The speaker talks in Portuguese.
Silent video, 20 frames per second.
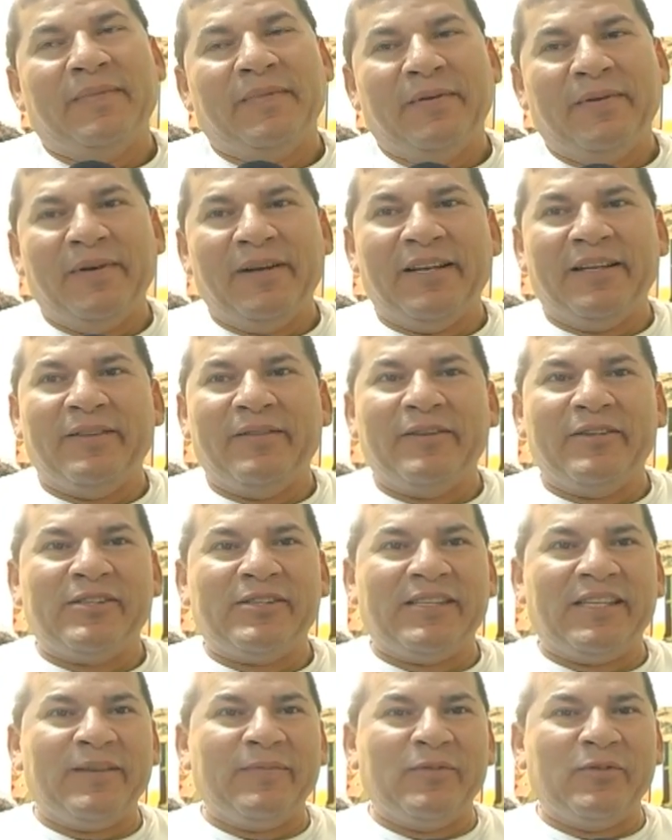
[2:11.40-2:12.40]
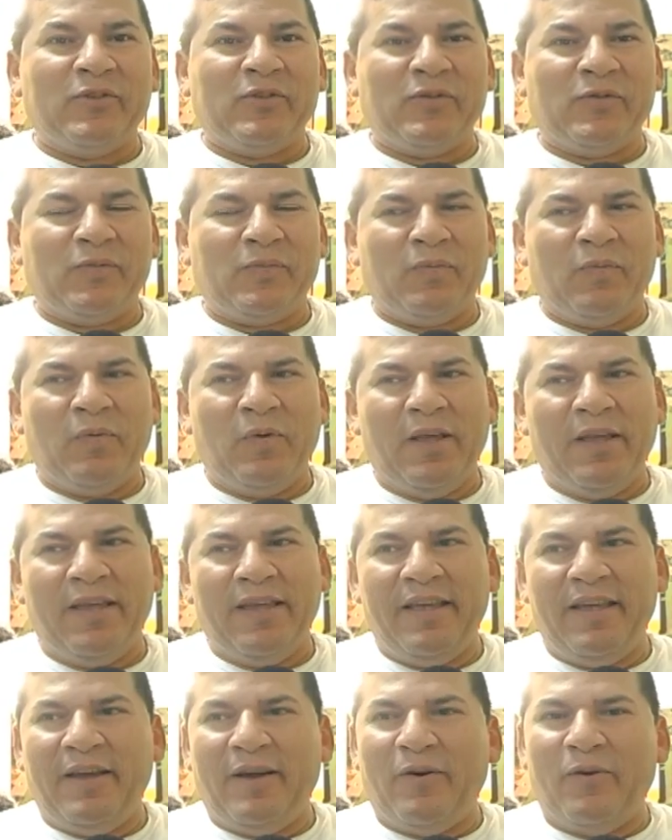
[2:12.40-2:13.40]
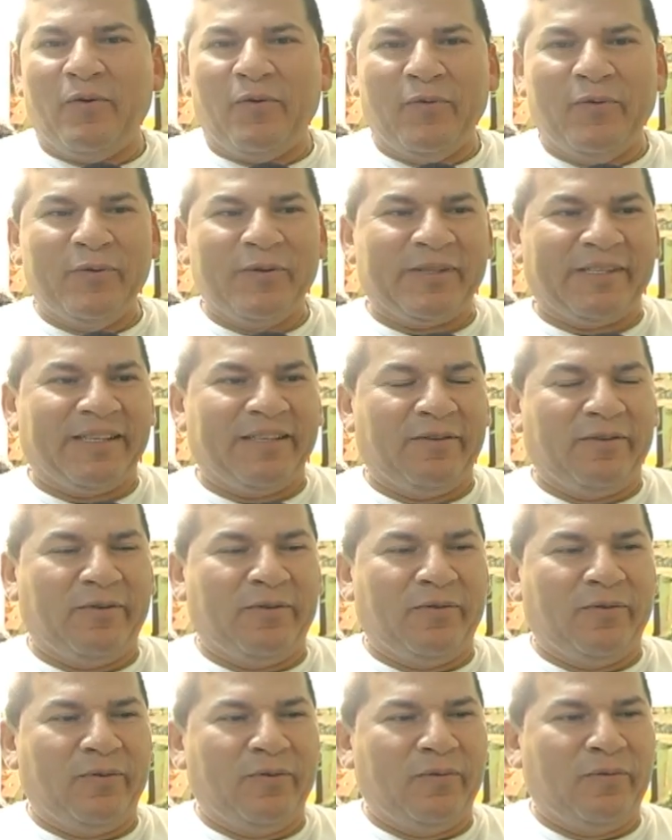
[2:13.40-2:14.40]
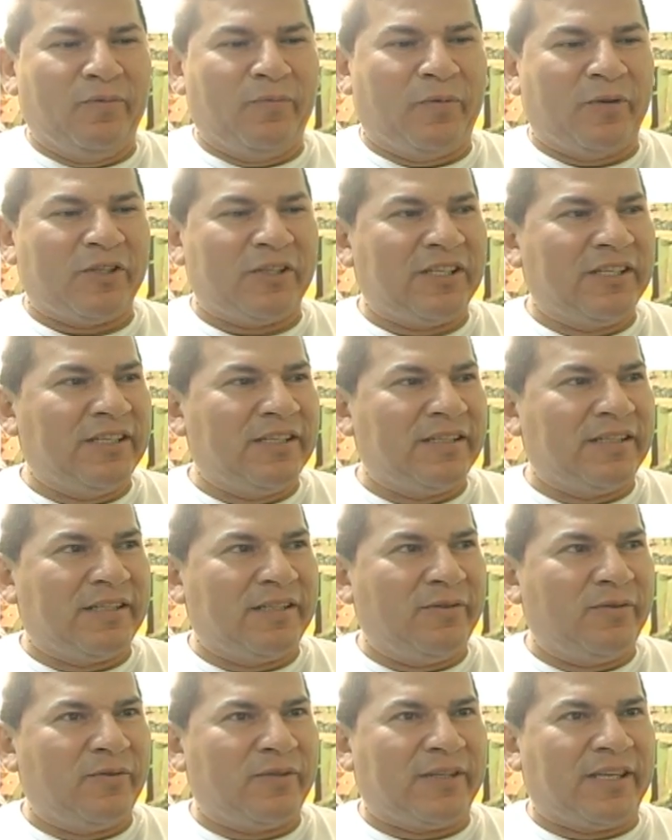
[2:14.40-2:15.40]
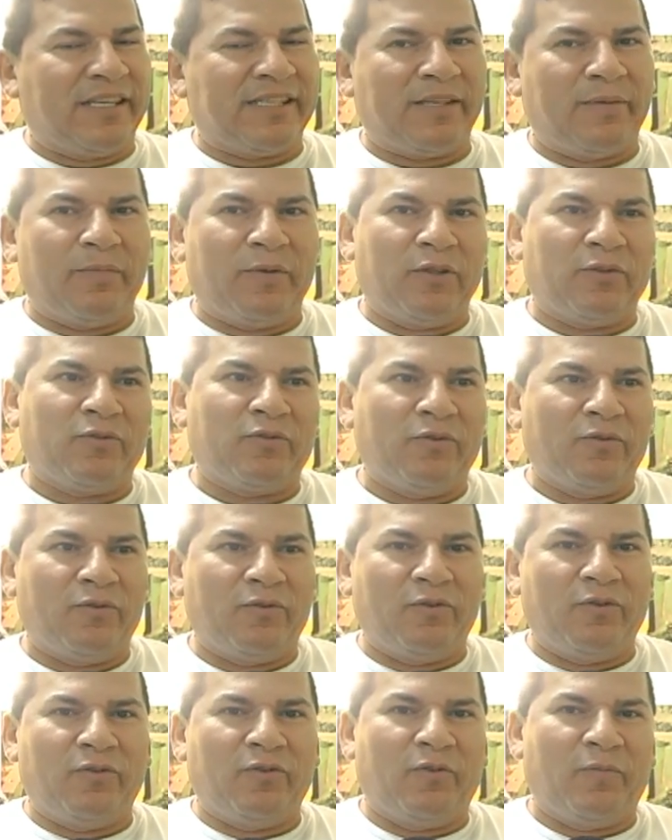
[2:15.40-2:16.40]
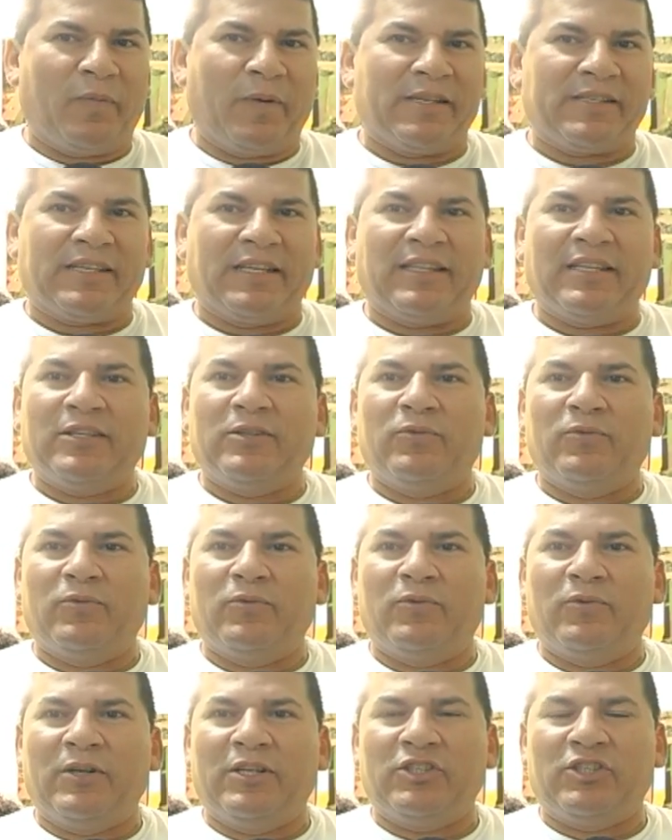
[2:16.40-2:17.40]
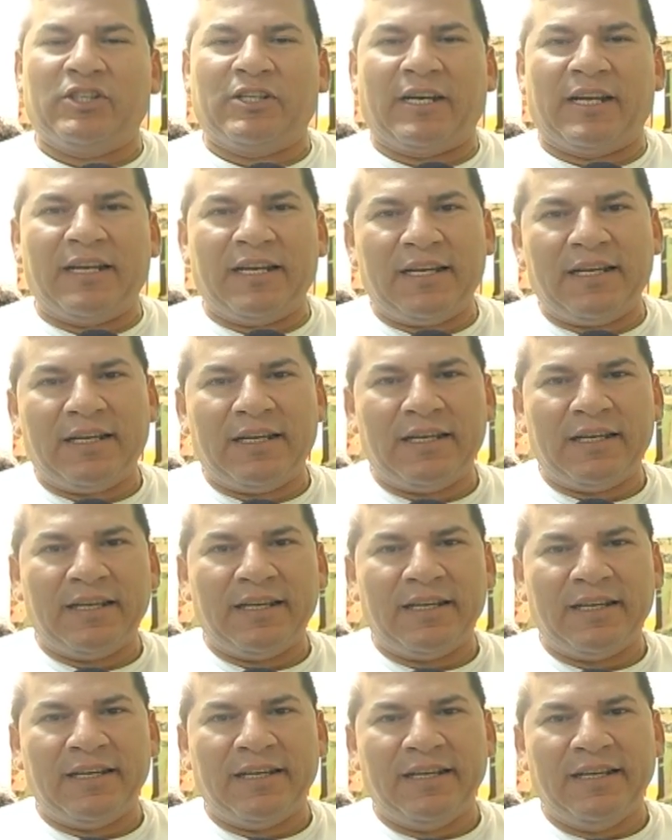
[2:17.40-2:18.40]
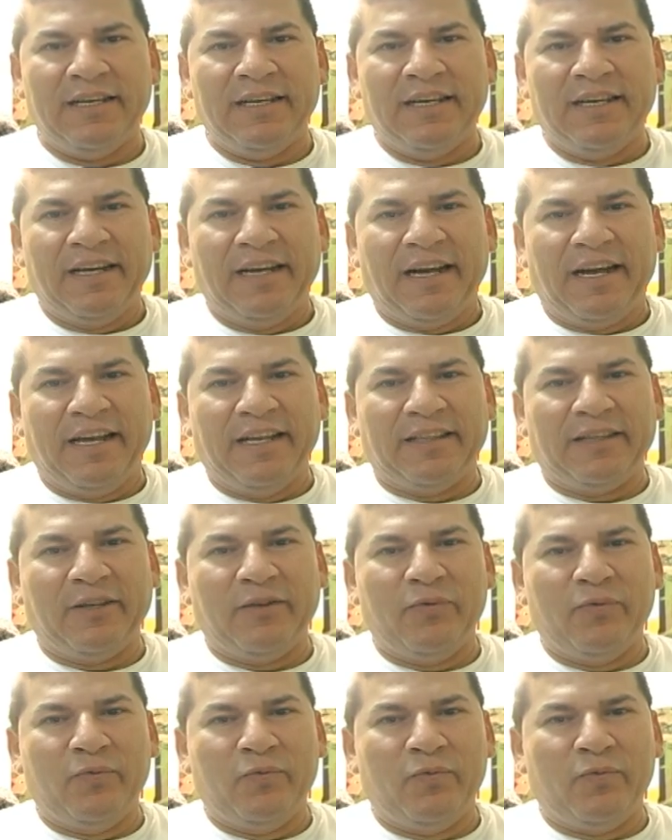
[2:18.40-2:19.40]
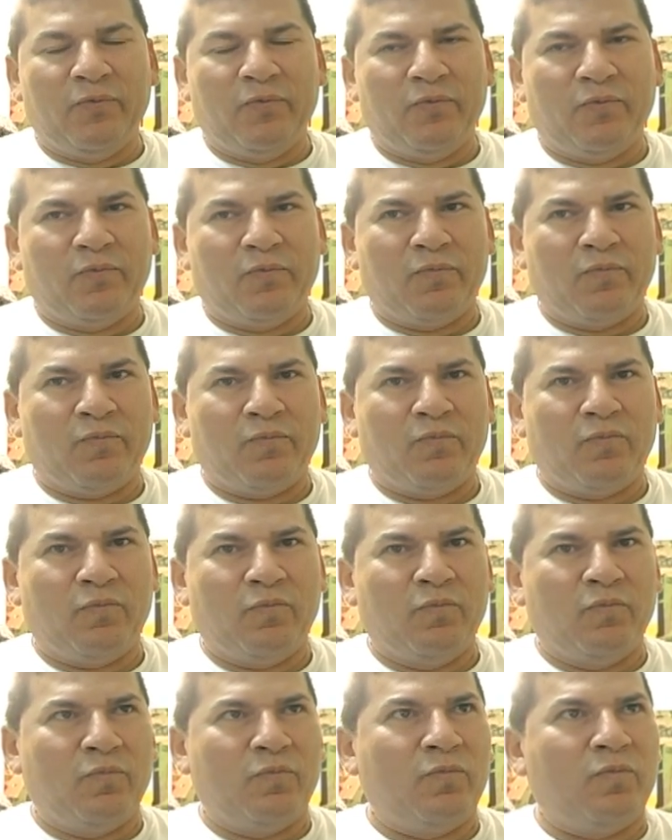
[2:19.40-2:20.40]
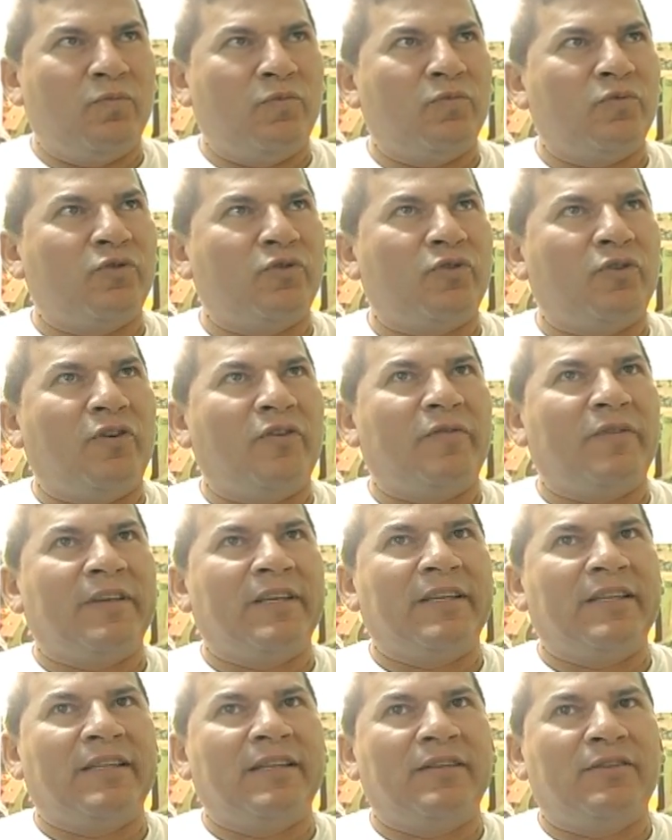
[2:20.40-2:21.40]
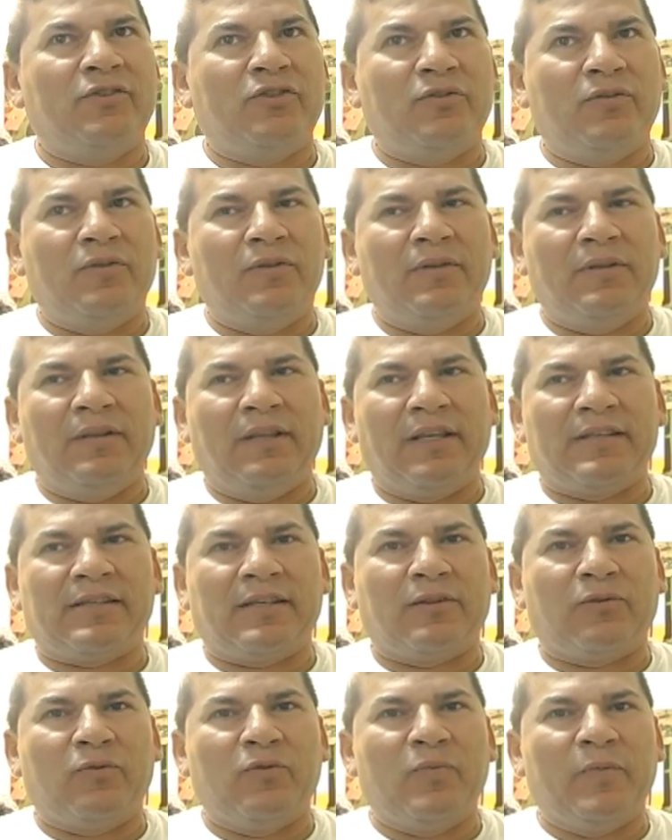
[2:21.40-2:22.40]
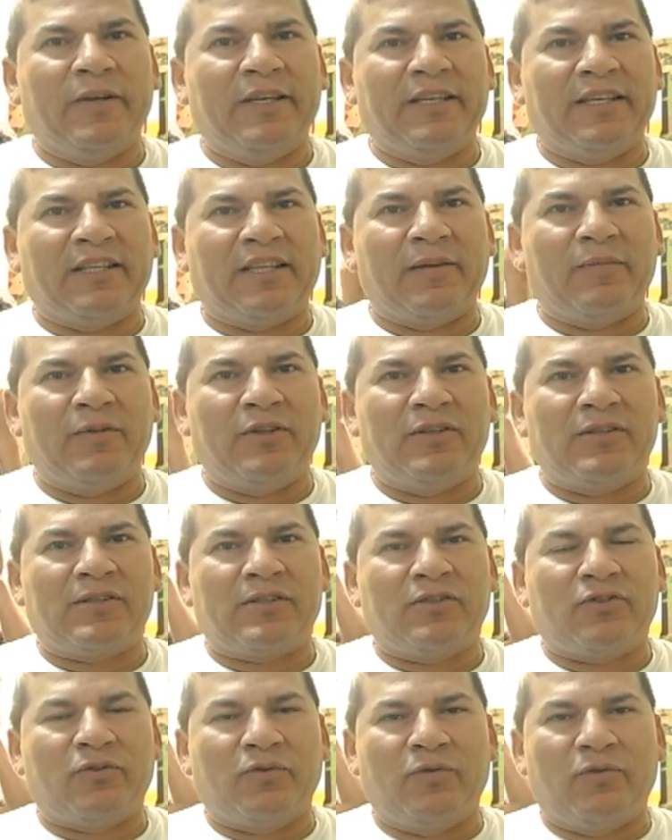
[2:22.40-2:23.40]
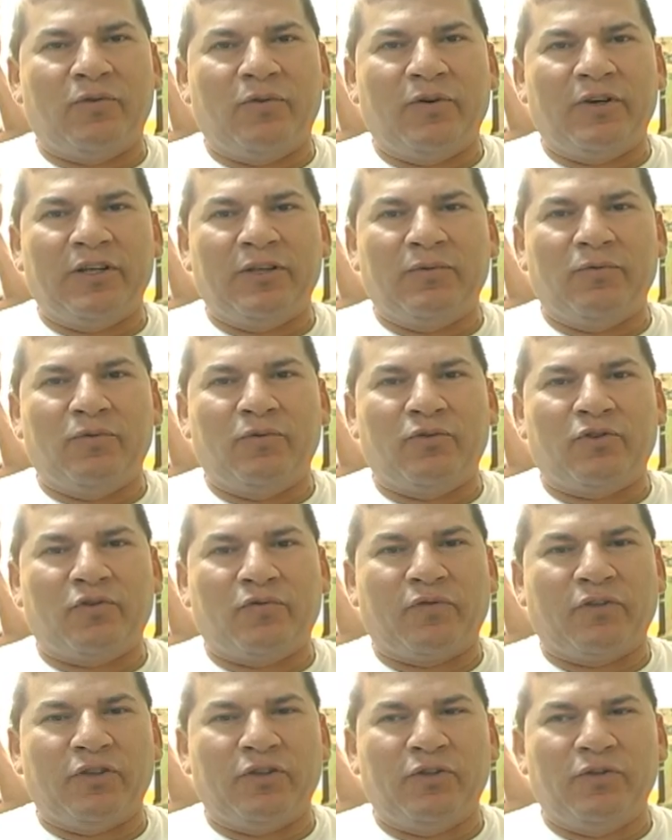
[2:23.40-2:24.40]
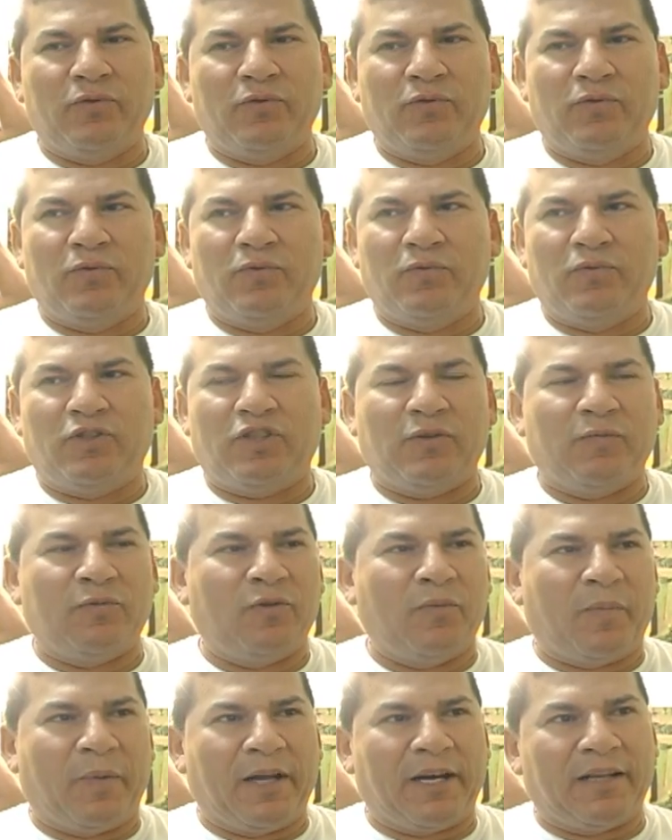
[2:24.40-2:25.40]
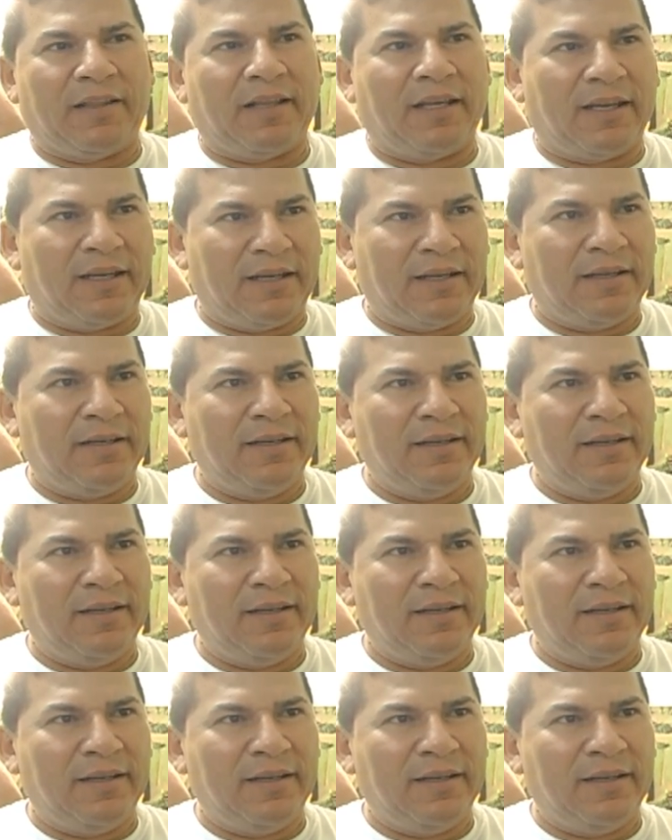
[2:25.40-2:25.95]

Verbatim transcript: Olha, nós temos é, alguns, eu posso dizer, o César Brito jogou no passado aí no Andirá. Aí tem um, um jovem aí de, de, dessa turma aí que também disse que jogou aí no juvenil de um time do Paraná,